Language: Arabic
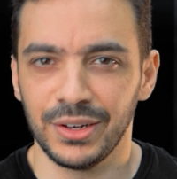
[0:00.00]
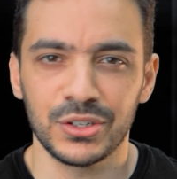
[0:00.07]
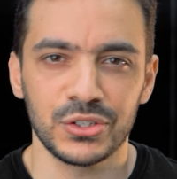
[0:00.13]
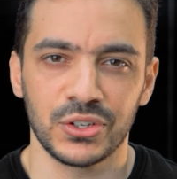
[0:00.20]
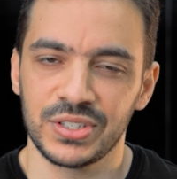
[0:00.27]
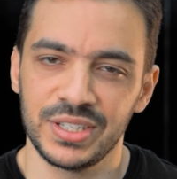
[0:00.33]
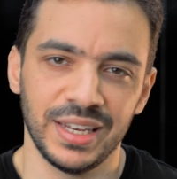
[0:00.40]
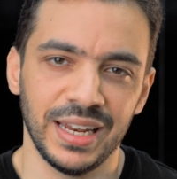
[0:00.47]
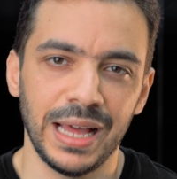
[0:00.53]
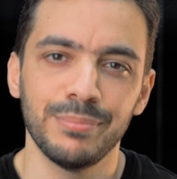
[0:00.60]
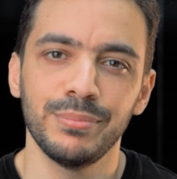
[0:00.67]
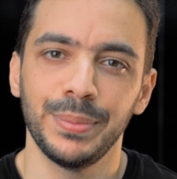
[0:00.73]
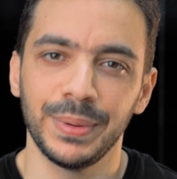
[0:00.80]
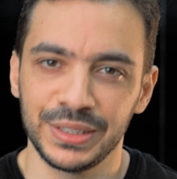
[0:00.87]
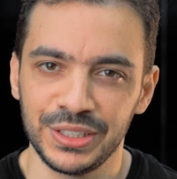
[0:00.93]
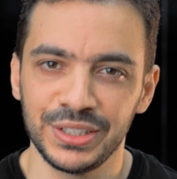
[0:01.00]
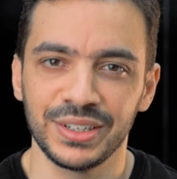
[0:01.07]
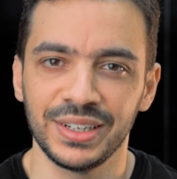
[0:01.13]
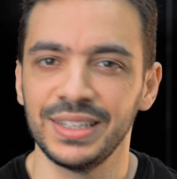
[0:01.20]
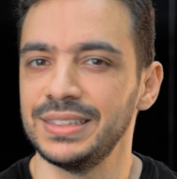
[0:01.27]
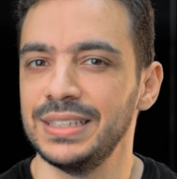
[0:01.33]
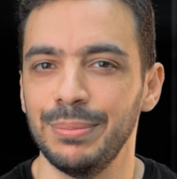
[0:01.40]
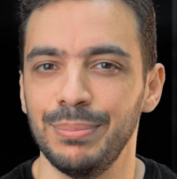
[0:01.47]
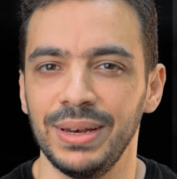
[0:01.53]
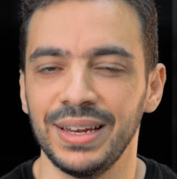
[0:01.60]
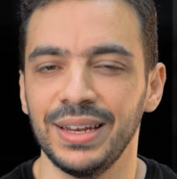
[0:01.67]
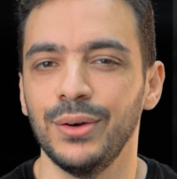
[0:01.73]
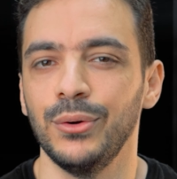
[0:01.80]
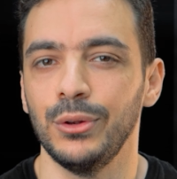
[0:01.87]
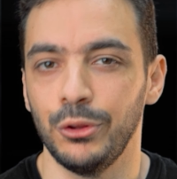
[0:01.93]
لي انا شخصيا اهم بكتير جدا من اللي
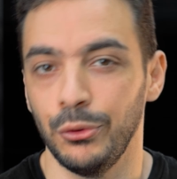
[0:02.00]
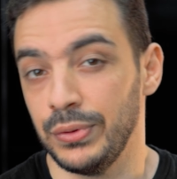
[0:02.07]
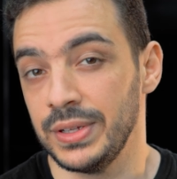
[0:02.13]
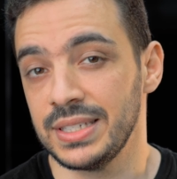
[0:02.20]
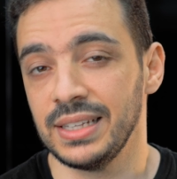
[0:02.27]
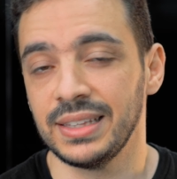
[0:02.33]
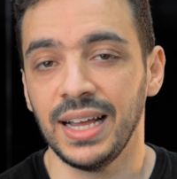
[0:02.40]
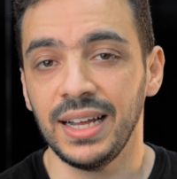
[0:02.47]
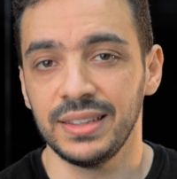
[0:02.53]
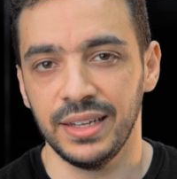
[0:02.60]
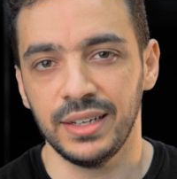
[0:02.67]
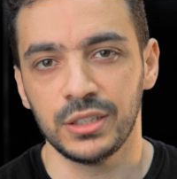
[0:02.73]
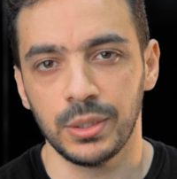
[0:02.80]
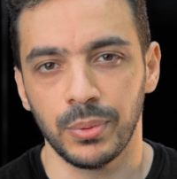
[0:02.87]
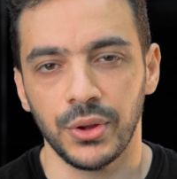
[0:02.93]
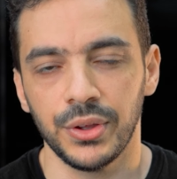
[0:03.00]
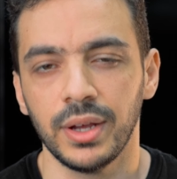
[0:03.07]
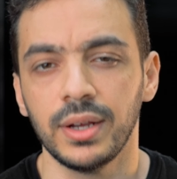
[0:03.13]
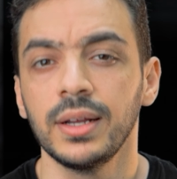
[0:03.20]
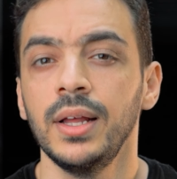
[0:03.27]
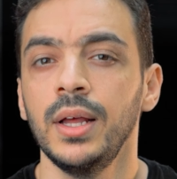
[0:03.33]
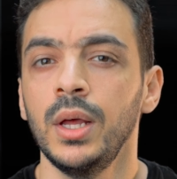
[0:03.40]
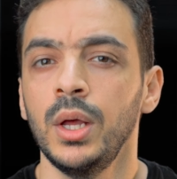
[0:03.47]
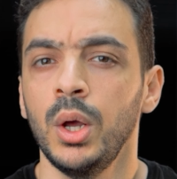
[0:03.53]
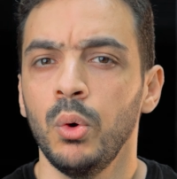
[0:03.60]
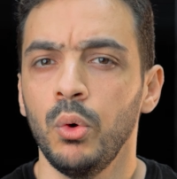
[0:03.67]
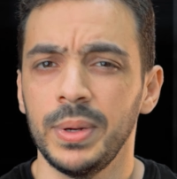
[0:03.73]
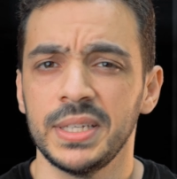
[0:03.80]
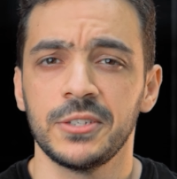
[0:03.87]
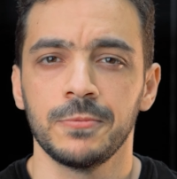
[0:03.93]
انا قلته فانزل تحت اكتب رايك
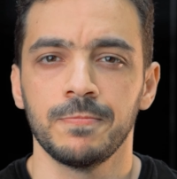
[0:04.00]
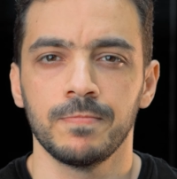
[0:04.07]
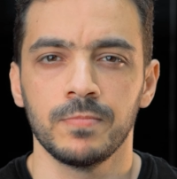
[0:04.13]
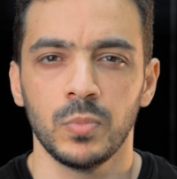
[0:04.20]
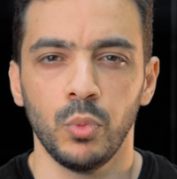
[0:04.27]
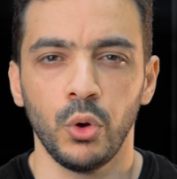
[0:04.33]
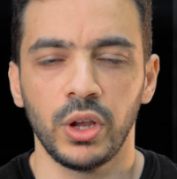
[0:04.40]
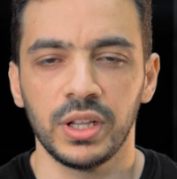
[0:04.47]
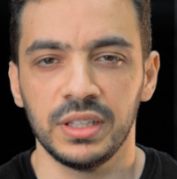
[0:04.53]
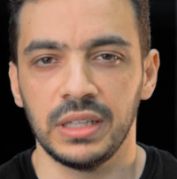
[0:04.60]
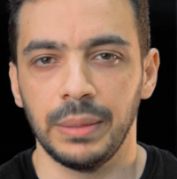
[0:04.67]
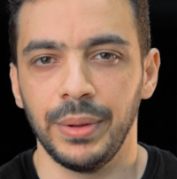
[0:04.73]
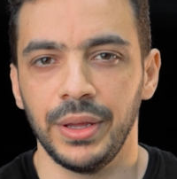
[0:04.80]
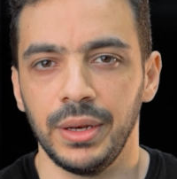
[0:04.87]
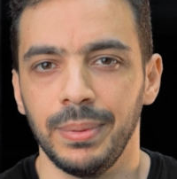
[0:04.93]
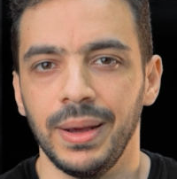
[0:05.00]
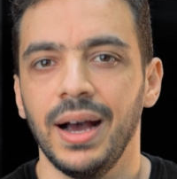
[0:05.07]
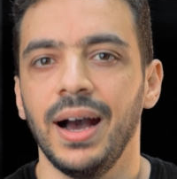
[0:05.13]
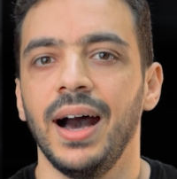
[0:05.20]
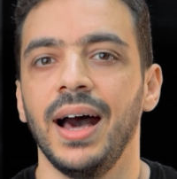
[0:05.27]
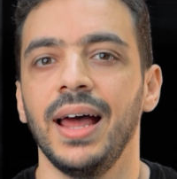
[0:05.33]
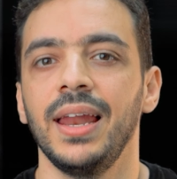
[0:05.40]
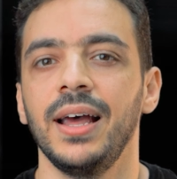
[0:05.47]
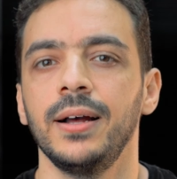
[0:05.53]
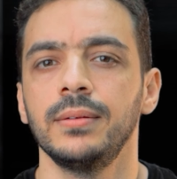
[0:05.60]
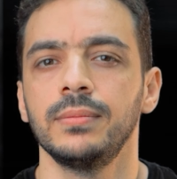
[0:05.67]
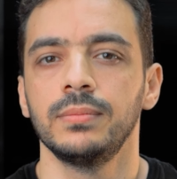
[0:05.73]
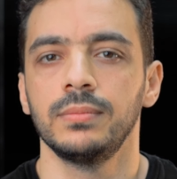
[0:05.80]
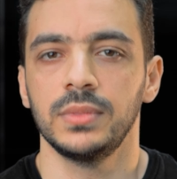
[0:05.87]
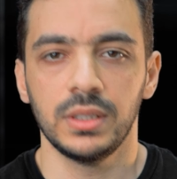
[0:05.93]
وبس ممكن تتابعني بقى على
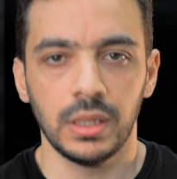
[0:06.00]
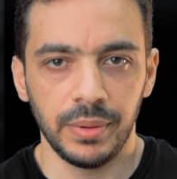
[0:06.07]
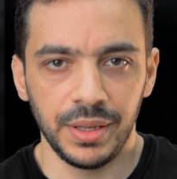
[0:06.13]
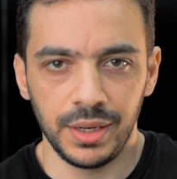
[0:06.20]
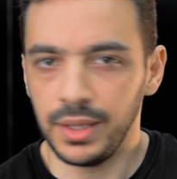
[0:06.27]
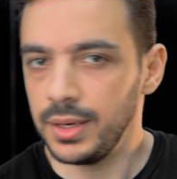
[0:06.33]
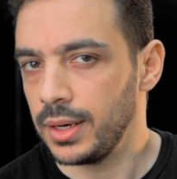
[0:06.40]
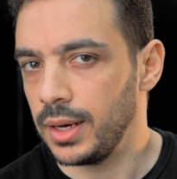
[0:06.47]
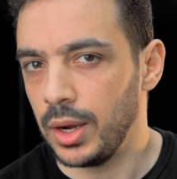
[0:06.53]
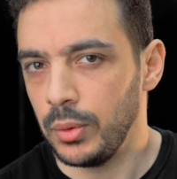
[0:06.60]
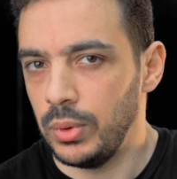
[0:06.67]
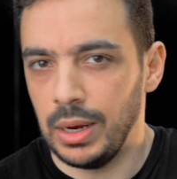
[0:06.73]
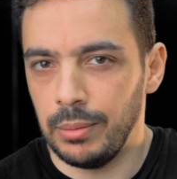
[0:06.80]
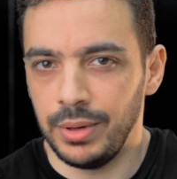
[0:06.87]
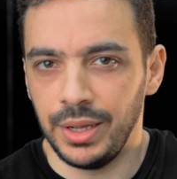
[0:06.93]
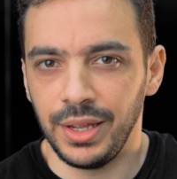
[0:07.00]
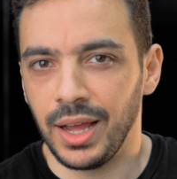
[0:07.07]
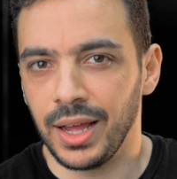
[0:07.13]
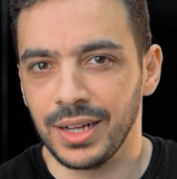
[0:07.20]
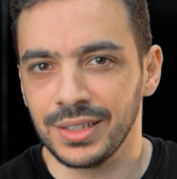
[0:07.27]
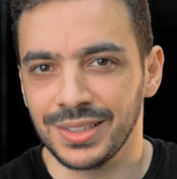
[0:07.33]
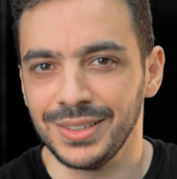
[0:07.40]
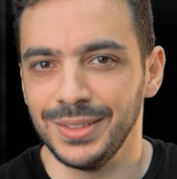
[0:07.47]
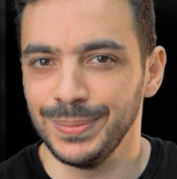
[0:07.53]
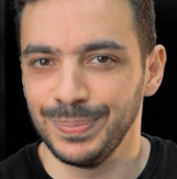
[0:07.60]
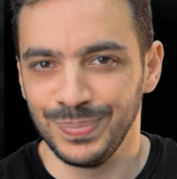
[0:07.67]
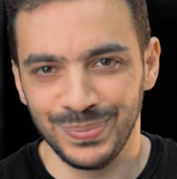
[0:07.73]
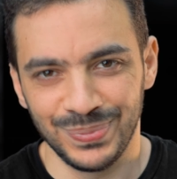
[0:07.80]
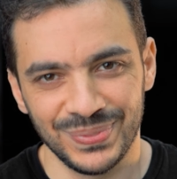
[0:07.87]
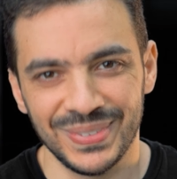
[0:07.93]
تتابعني هنا الاول قبل اي حاجه تانية
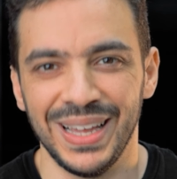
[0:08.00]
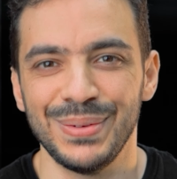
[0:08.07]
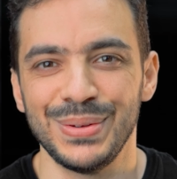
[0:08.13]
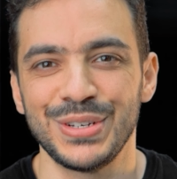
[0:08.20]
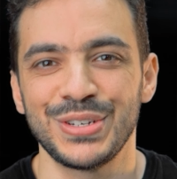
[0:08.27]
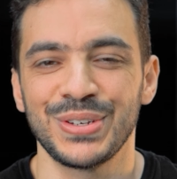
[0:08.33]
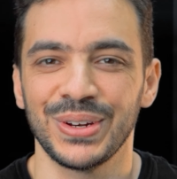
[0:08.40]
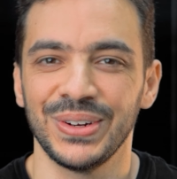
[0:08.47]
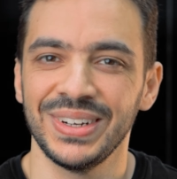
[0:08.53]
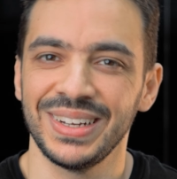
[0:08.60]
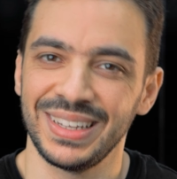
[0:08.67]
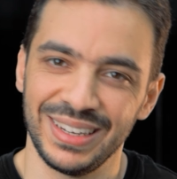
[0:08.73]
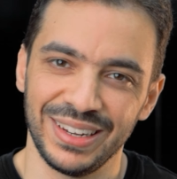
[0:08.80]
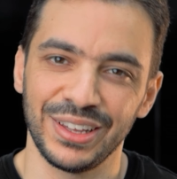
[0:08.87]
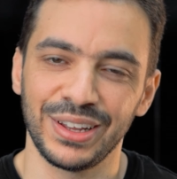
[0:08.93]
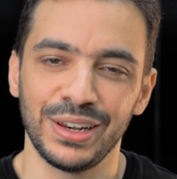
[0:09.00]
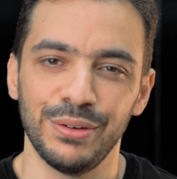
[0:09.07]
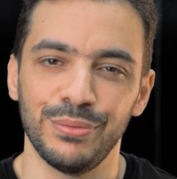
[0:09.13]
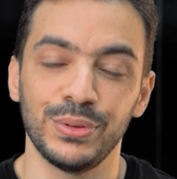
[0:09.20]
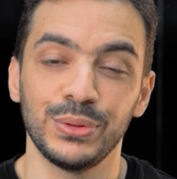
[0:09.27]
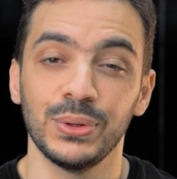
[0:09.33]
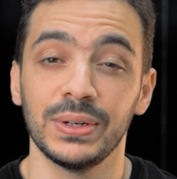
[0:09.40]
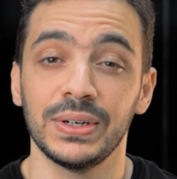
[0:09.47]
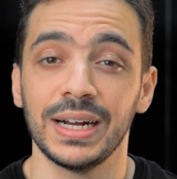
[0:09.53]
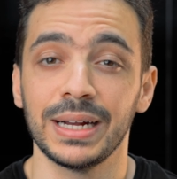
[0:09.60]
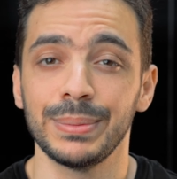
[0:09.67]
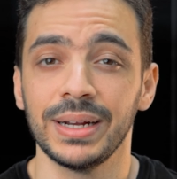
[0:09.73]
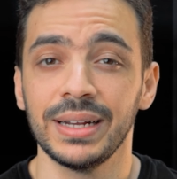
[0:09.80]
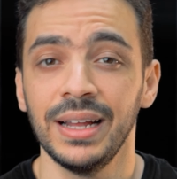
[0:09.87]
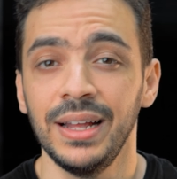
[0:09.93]
اعمل اشتراك لايك للفيديو لو
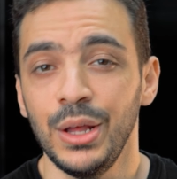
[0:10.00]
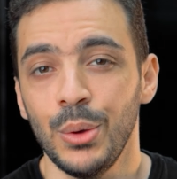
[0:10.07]
عجبك